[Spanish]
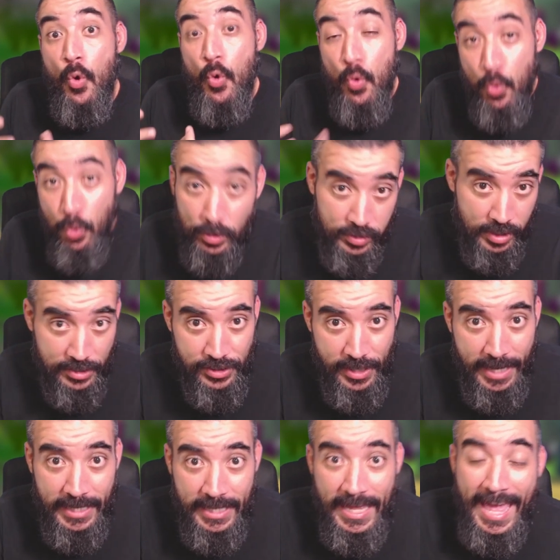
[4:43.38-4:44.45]
Ultra
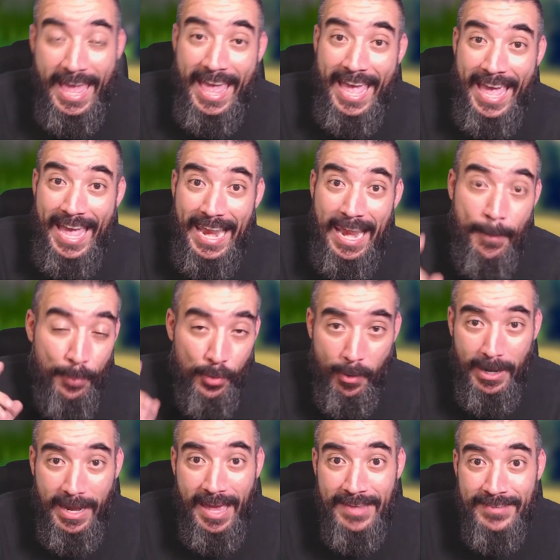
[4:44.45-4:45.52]
Shiny? Las
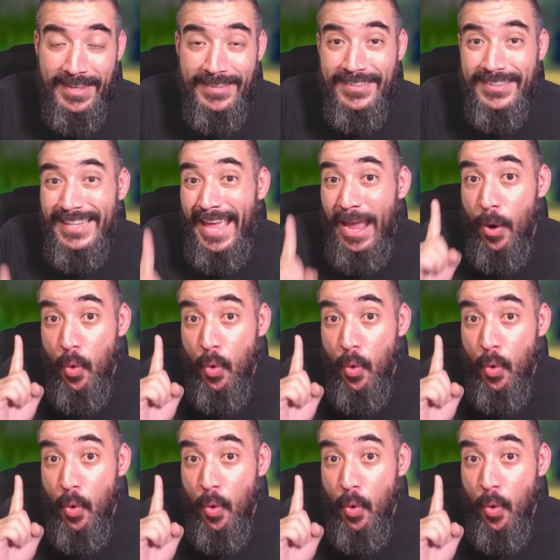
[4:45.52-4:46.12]
probabilidades es de